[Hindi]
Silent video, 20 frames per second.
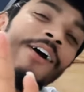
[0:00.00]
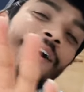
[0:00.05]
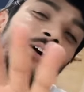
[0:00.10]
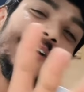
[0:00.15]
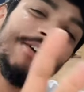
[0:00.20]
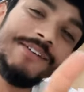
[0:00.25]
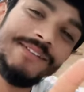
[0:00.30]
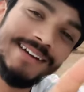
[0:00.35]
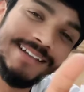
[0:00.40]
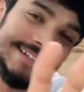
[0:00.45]

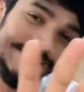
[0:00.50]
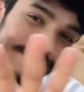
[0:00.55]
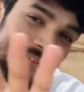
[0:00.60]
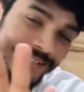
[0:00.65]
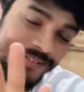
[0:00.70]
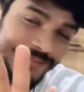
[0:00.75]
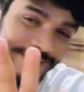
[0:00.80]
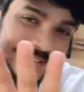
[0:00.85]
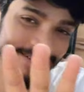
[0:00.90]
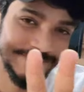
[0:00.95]
कोई बात नहीं
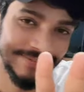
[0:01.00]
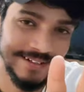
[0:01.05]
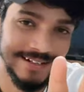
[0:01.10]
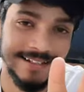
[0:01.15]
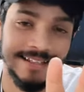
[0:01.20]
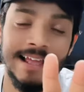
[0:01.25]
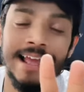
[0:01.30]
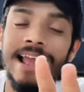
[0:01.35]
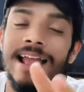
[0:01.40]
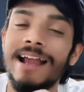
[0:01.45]
बीच बीच में
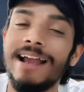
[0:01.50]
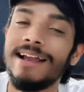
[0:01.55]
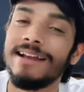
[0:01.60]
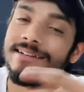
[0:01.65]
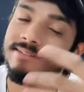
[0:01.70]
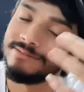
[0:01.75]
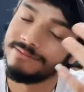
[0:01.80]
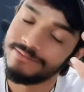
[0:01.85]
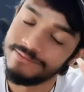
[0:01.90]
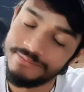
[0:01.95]

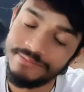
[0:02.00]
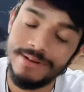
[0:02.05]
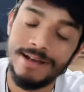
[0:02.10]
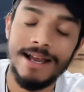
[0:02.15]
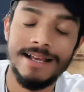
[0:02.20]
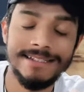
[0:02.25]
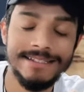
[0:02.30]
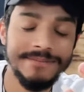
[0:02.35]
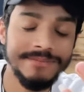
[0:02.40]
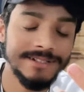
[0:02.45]

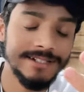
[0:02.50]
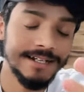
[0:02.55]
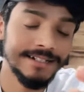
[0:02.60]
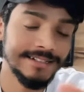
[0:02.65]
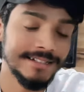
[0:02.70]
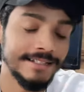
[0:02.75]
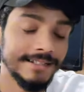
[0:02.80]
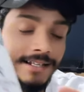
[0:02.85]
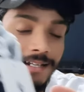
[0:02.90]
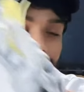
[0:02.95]
हंसी मजाक
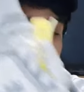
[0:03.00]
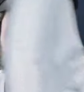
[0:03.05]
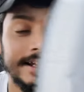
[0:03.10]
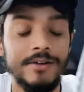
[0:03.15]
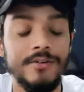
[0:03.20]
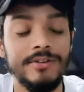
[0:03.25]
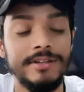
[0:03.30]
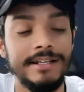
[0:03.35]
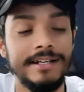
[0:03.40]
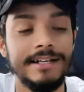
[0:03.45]
चलता रहता है
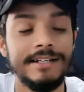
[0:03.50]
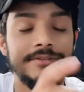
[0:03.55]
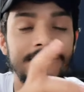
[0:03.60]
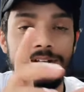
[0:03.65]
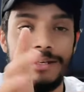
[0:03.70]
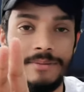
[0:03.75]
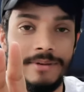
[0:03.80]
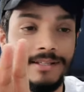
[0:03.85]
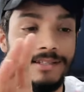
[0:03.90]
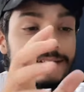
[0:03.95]
कोई दिक्कत
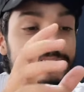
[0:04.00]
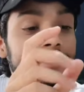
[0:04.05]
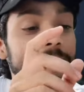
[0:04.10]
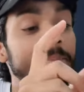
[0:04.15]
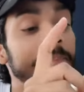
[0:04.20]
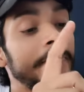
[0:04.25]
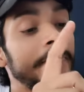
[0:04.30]
वाली बात नहीं है